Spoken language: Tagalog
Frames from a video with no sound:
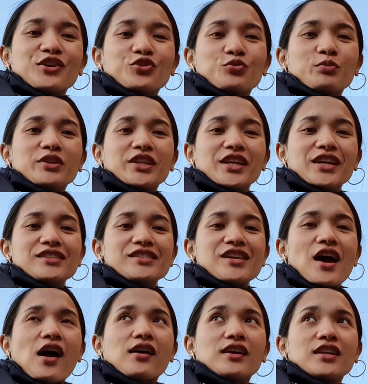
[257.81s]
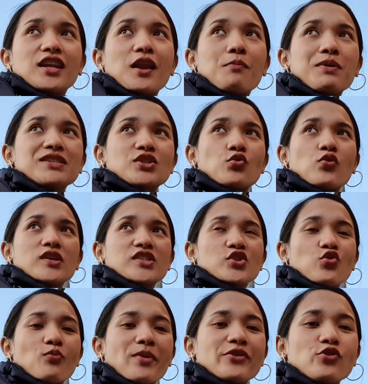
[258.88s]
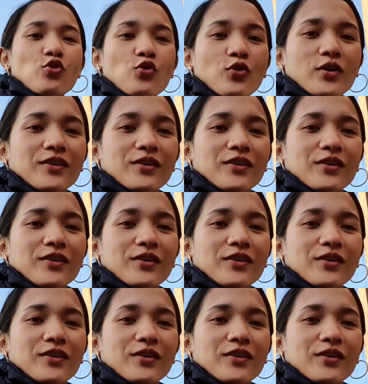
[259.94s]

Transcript: tumitingin sa akin nilabas ko kasi yung manok